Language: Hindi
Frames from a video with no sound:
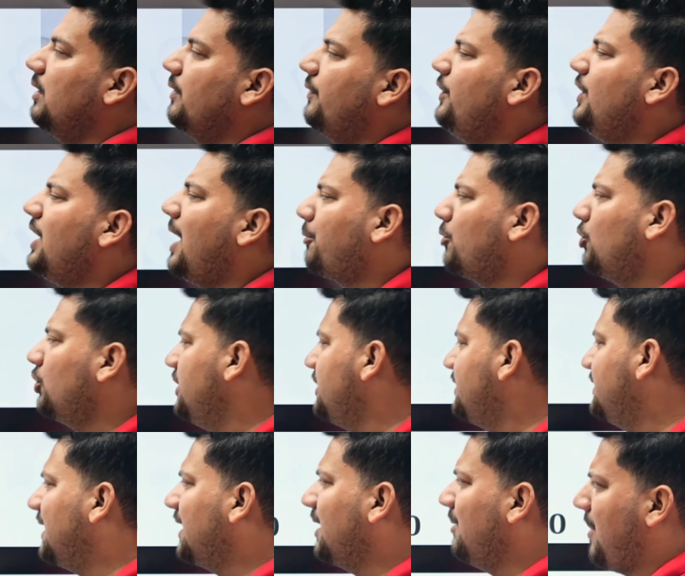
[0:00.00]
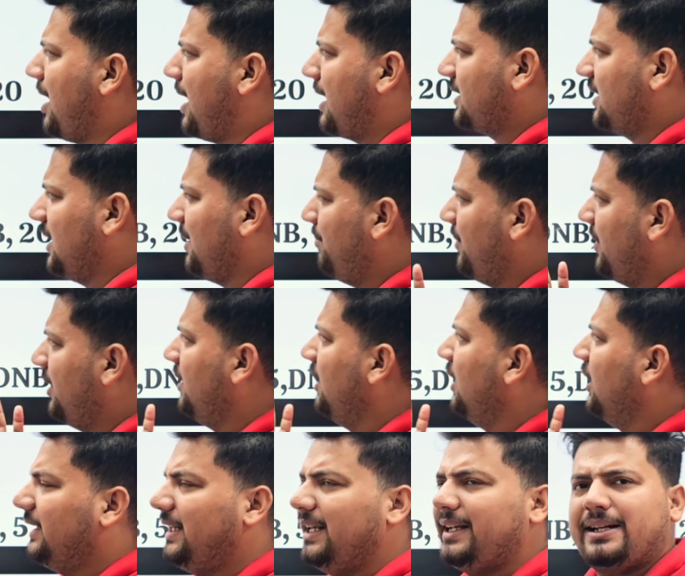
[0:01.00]
फिर आपको दिख जाएंगे मार्क चैपमन
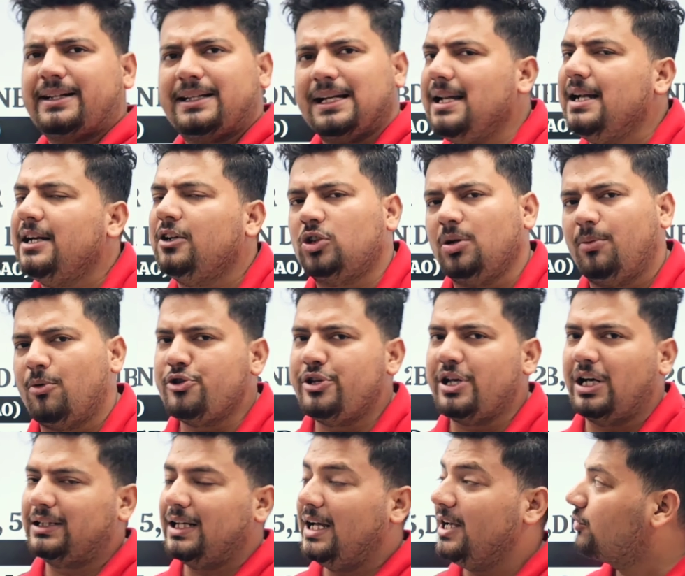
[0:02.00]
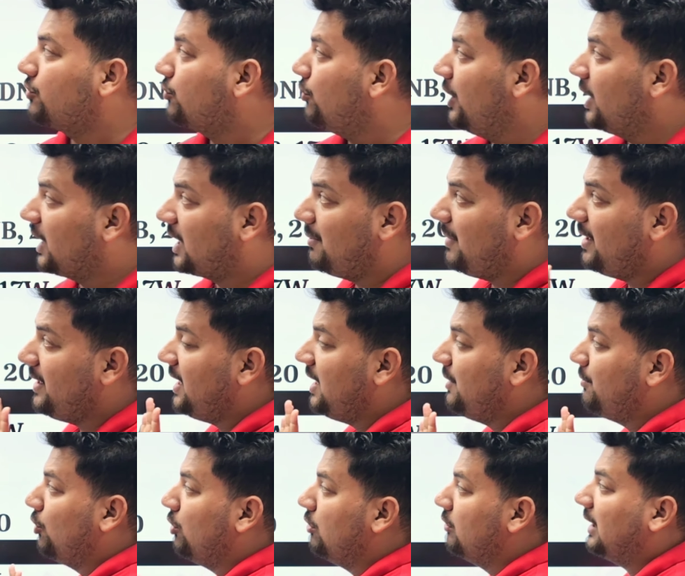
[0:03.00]
देखिए टैलेंट तो बहुत ज़्यादा है इसको लेके मैं ये नहीं
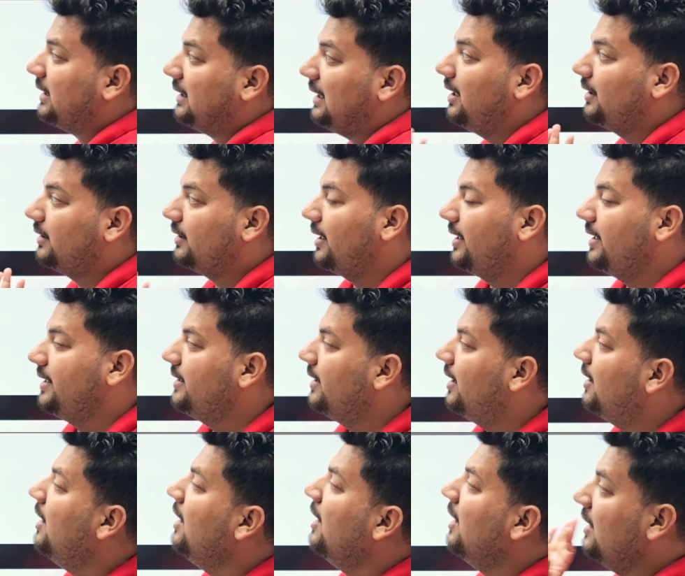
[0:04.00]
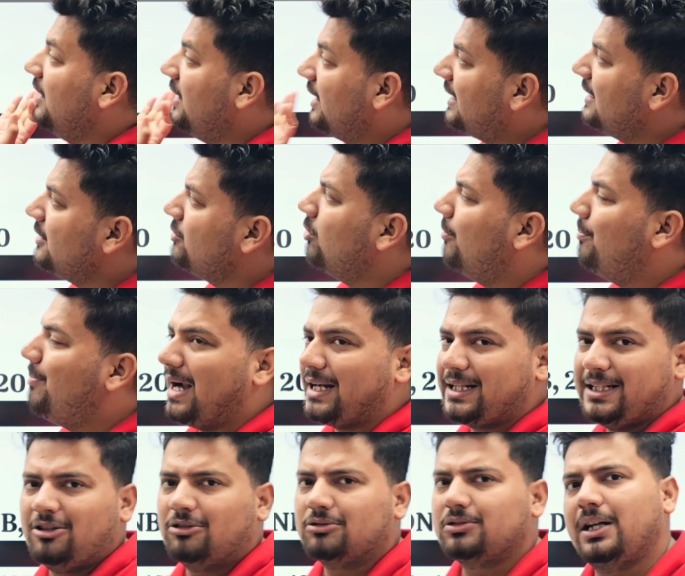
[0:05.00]
बोलूंगा टैलेंटेड नहीं है लेकिन जो
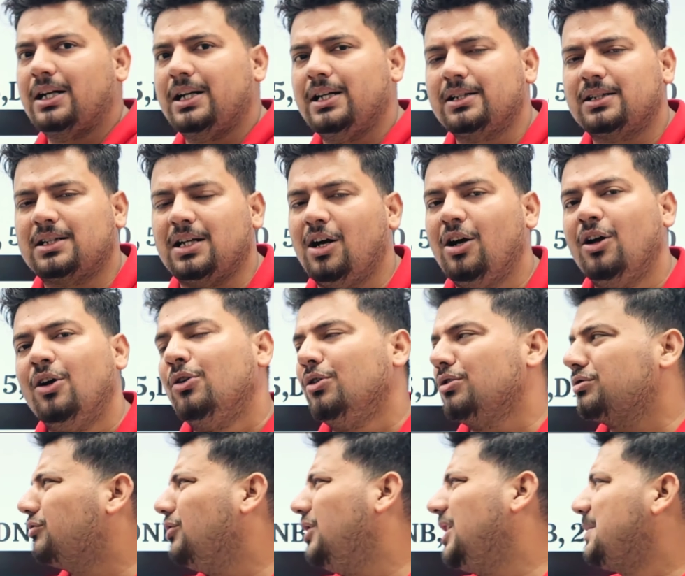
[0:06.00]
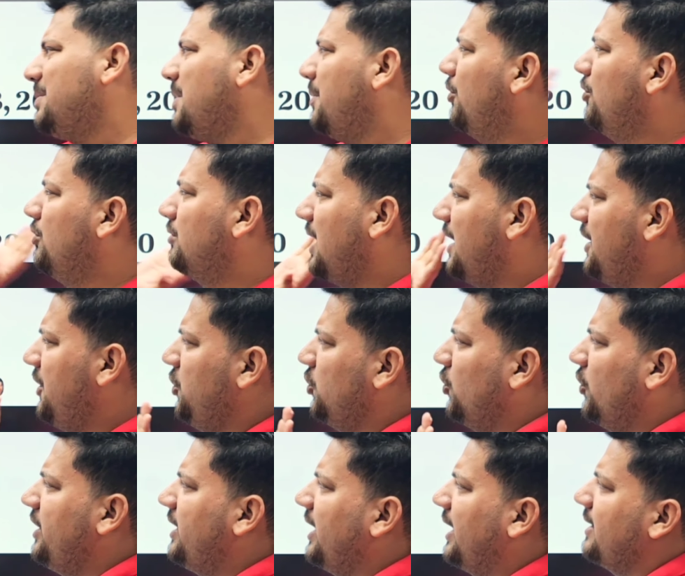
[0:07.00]
बैटिंग ऑर्डर है इनका उसको लेके मैं बोलूंगा इग्नोर
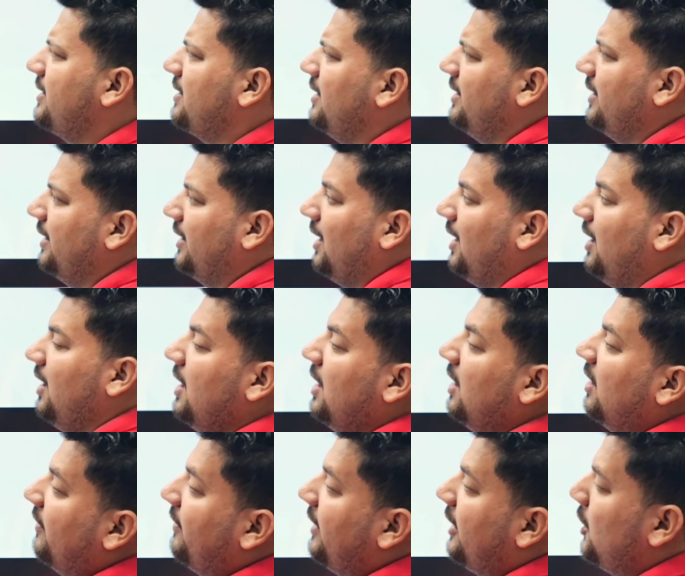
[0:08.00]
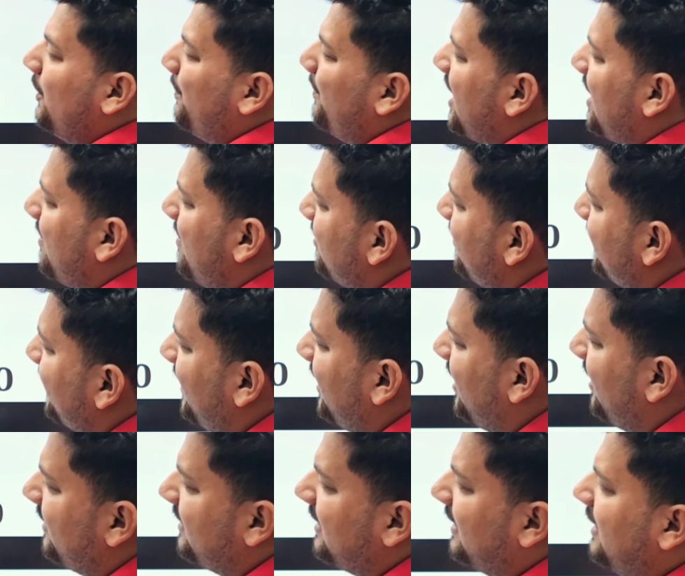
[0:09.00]
ही करके चलिएगा वेन्यू पे एक मैच में छह रन
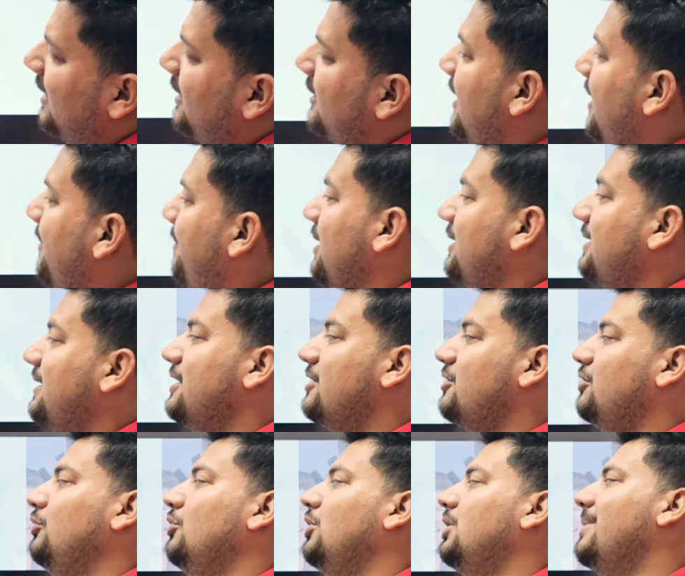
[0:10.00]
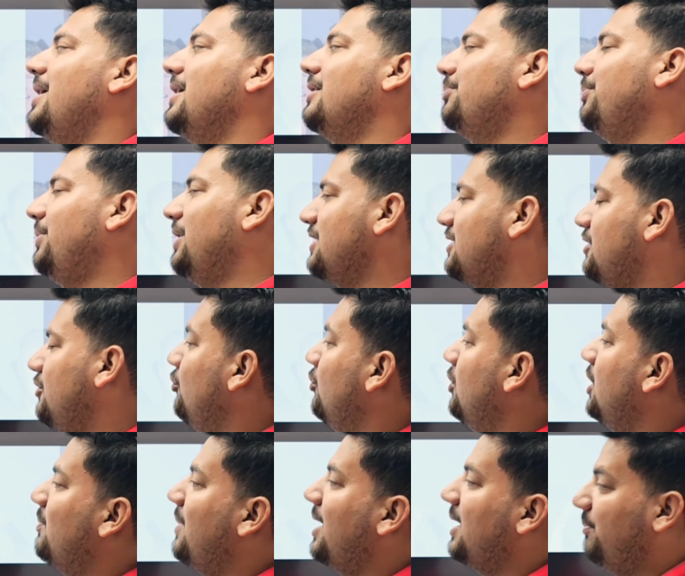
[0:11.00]
रिसेंटली छह पच्चीस डू नॉट बैट पांच डू
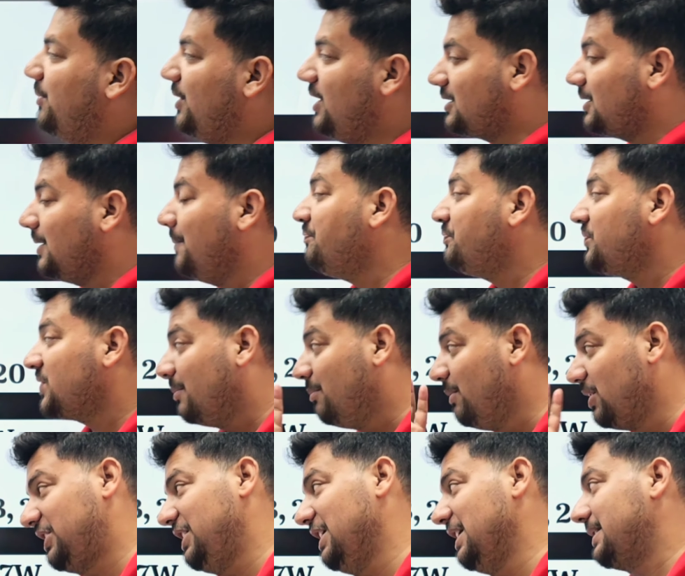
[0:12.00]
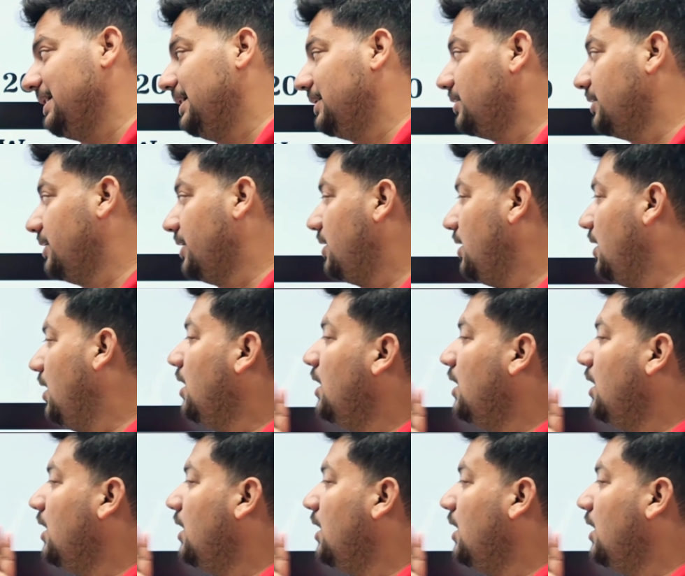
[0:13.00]
नॉट बैट बीस मिचुअल सेंटनर